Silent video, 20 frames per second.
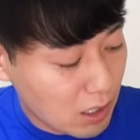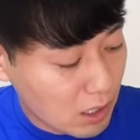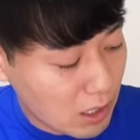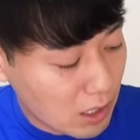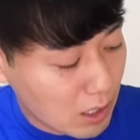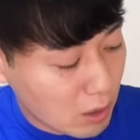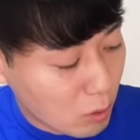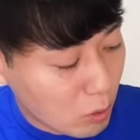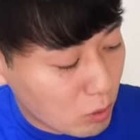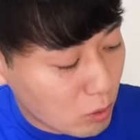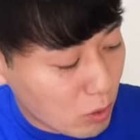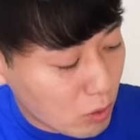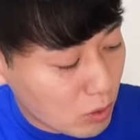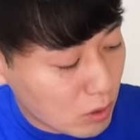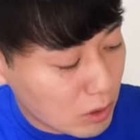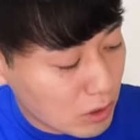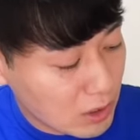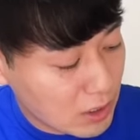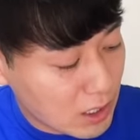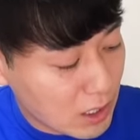で、この
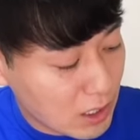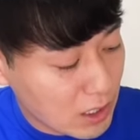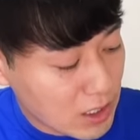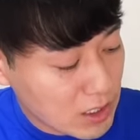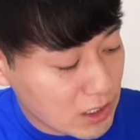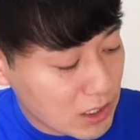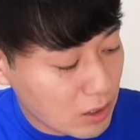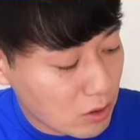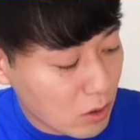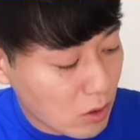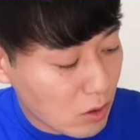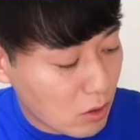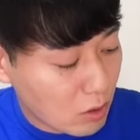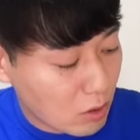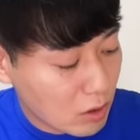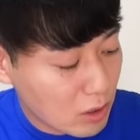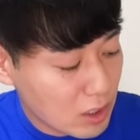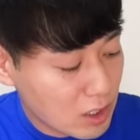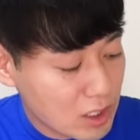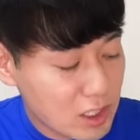左下
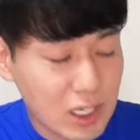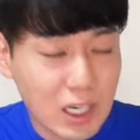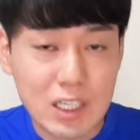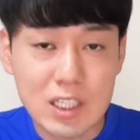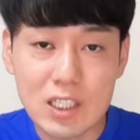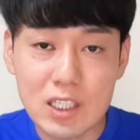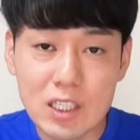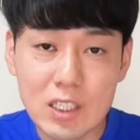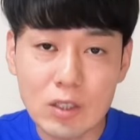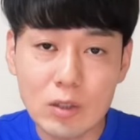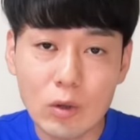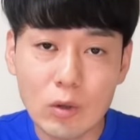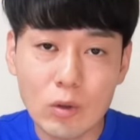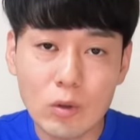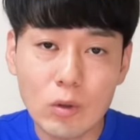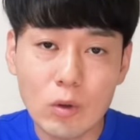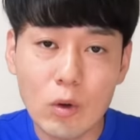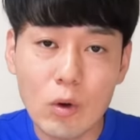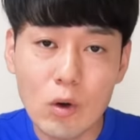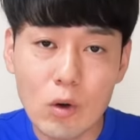の写真とい
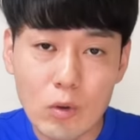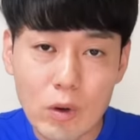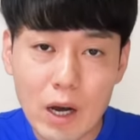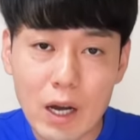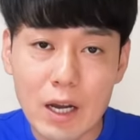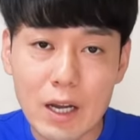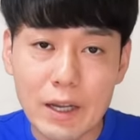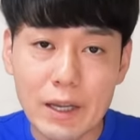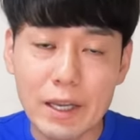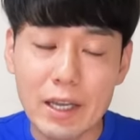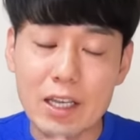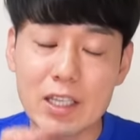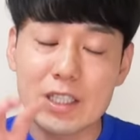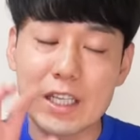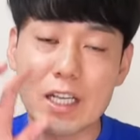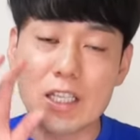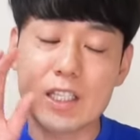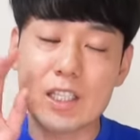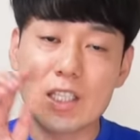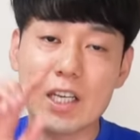う方は
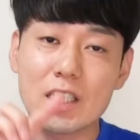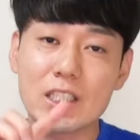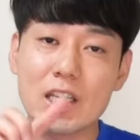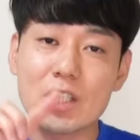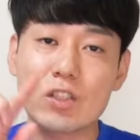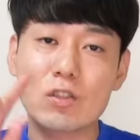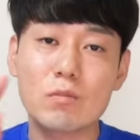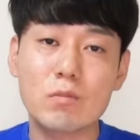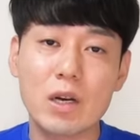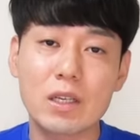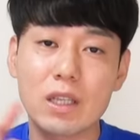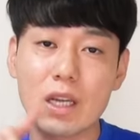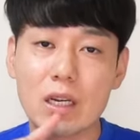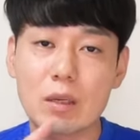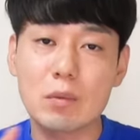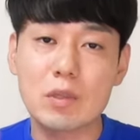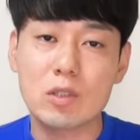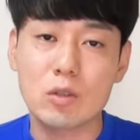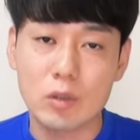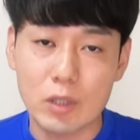撮影した順番にな
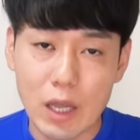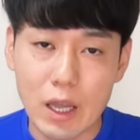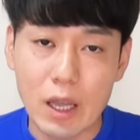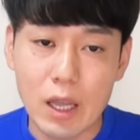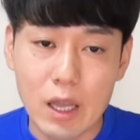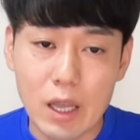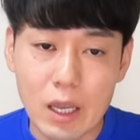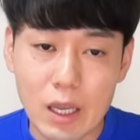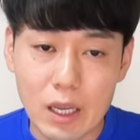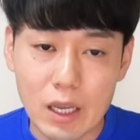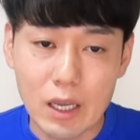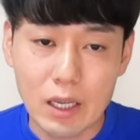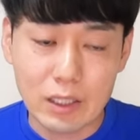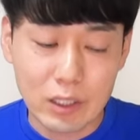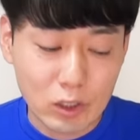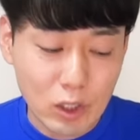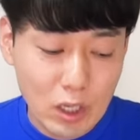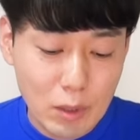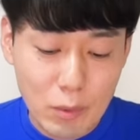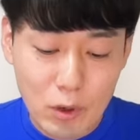りますので、例
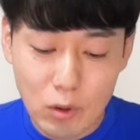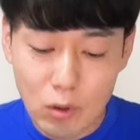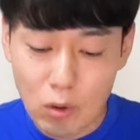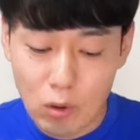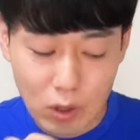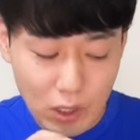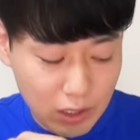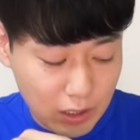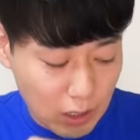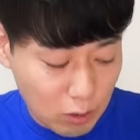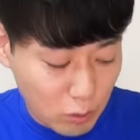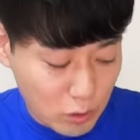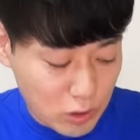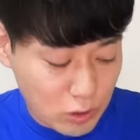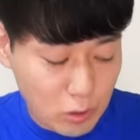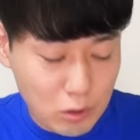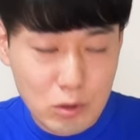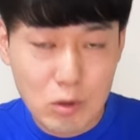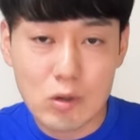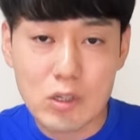えばこう一回こっ
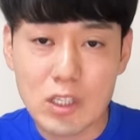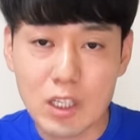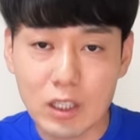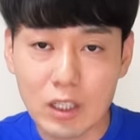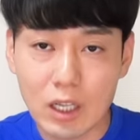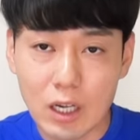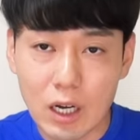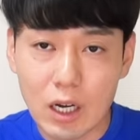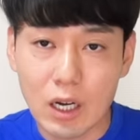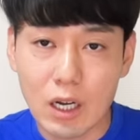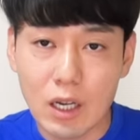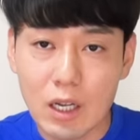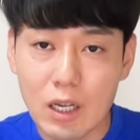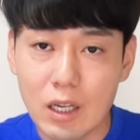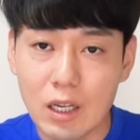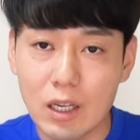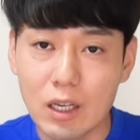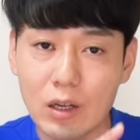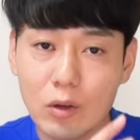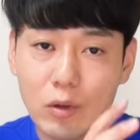ち保存しちゃったら
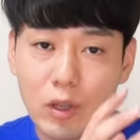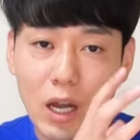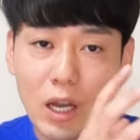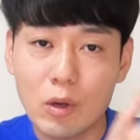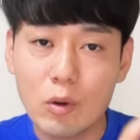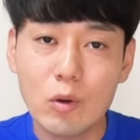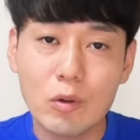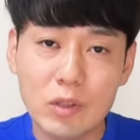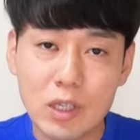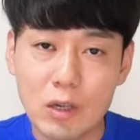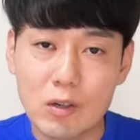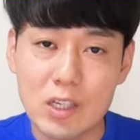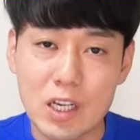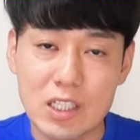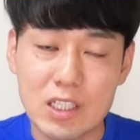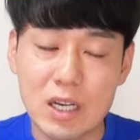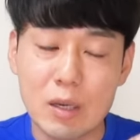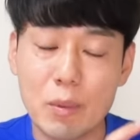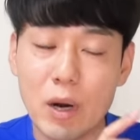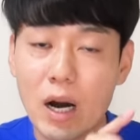この iPhone 内の
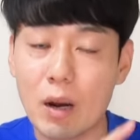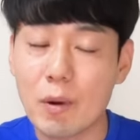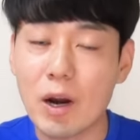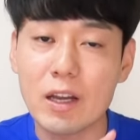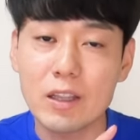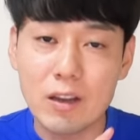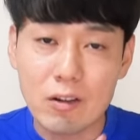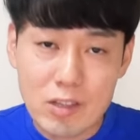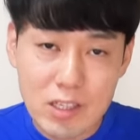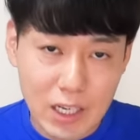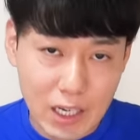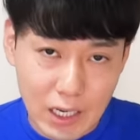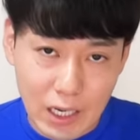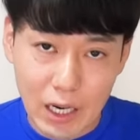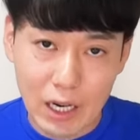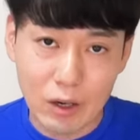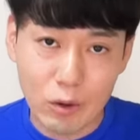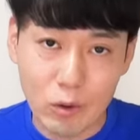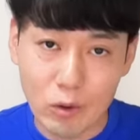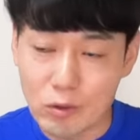写真がバラバラになるんじゃない
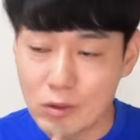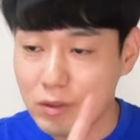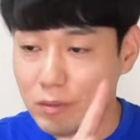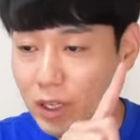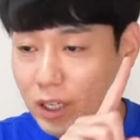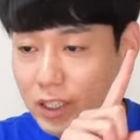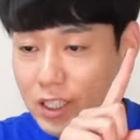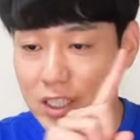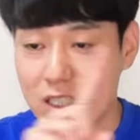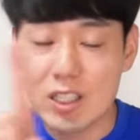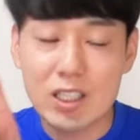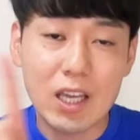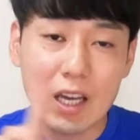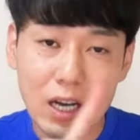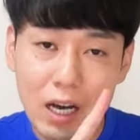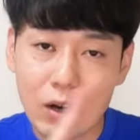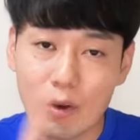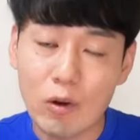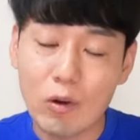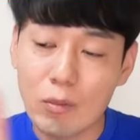か、こうなんか日付
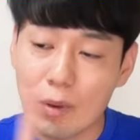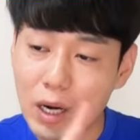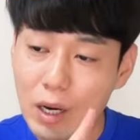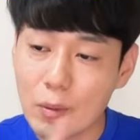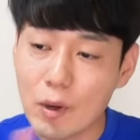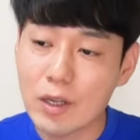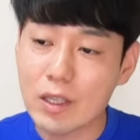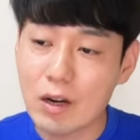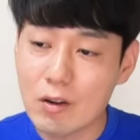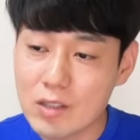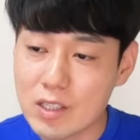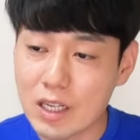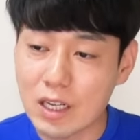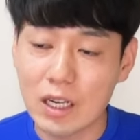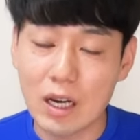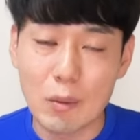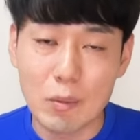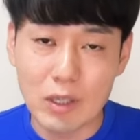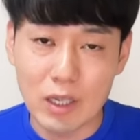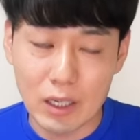がこうバラバラになるんじゃ
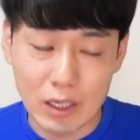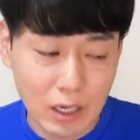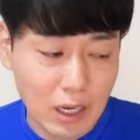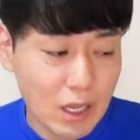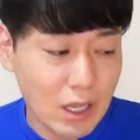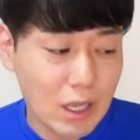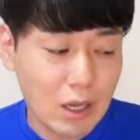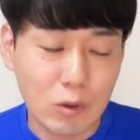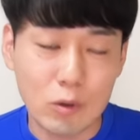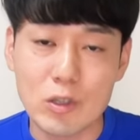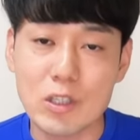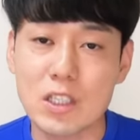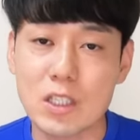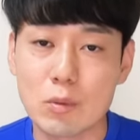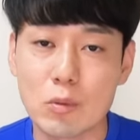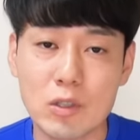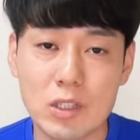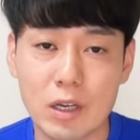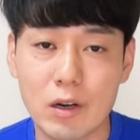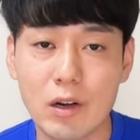ないかみたいなご
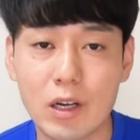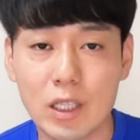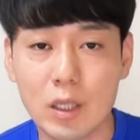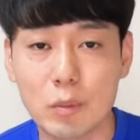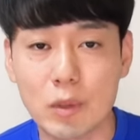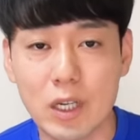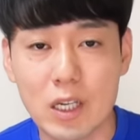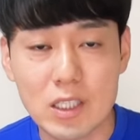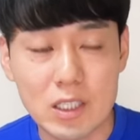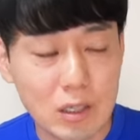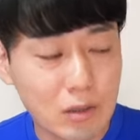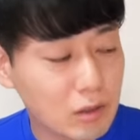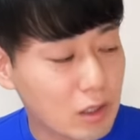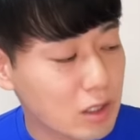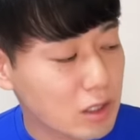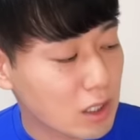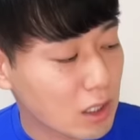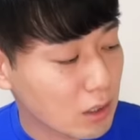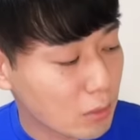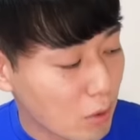質問される方もいらっしゃるん
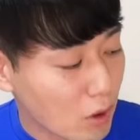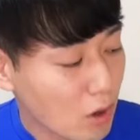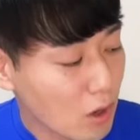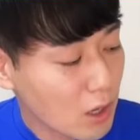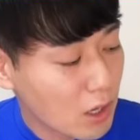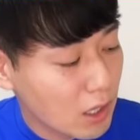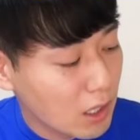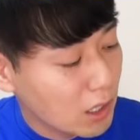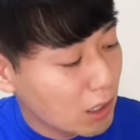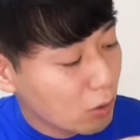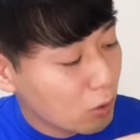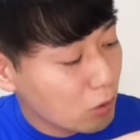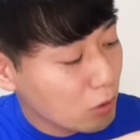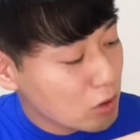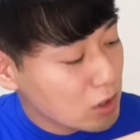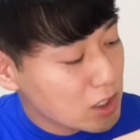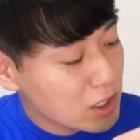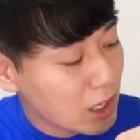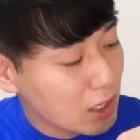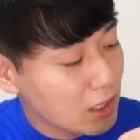ですけれども、こ
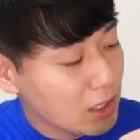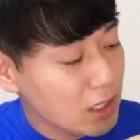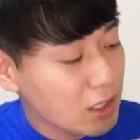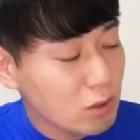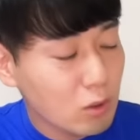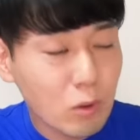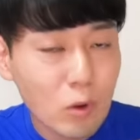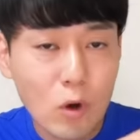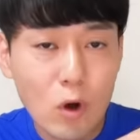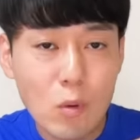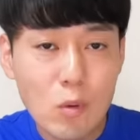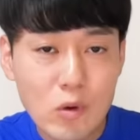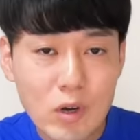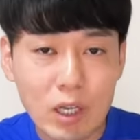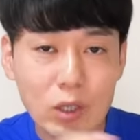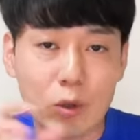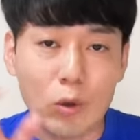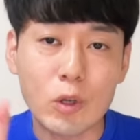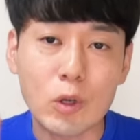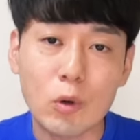の最近の項目
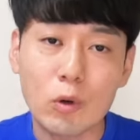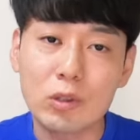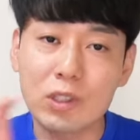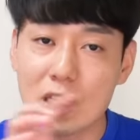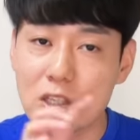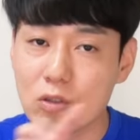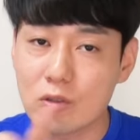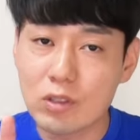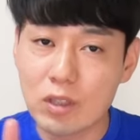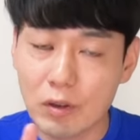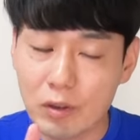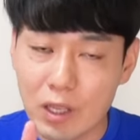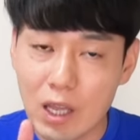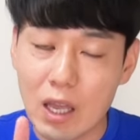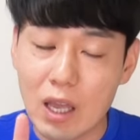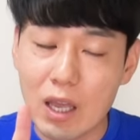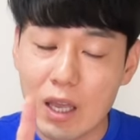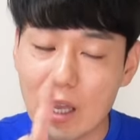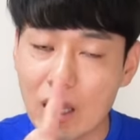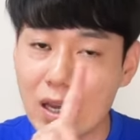は取り込んだ順なの
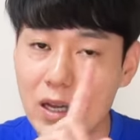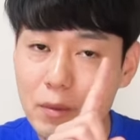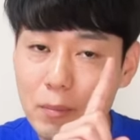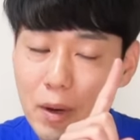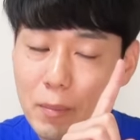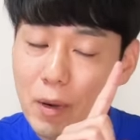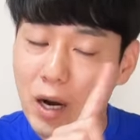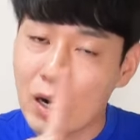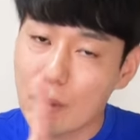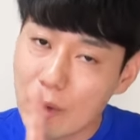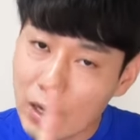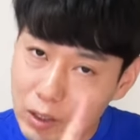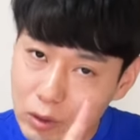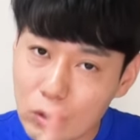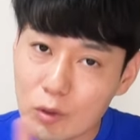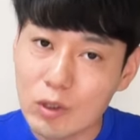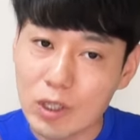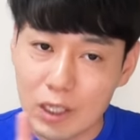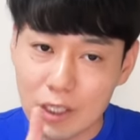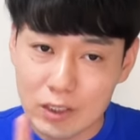で、まあバラバラ
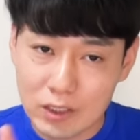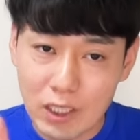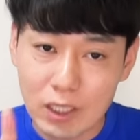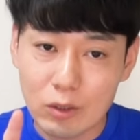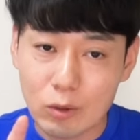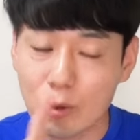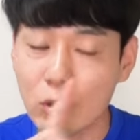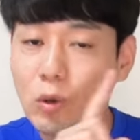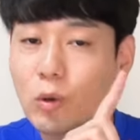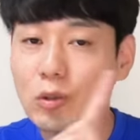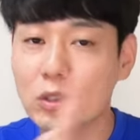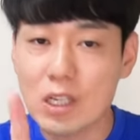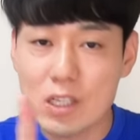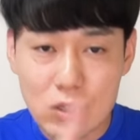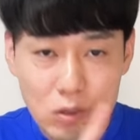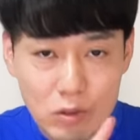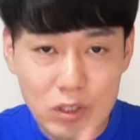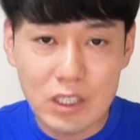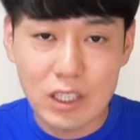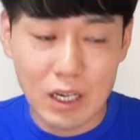というかですね取り込んだ
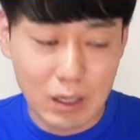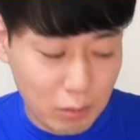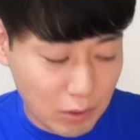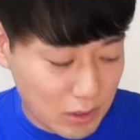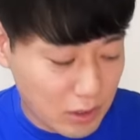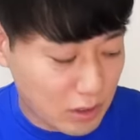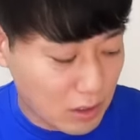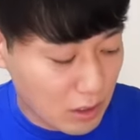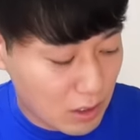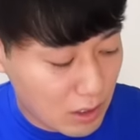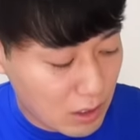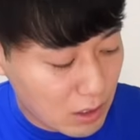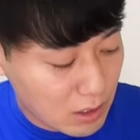順になります。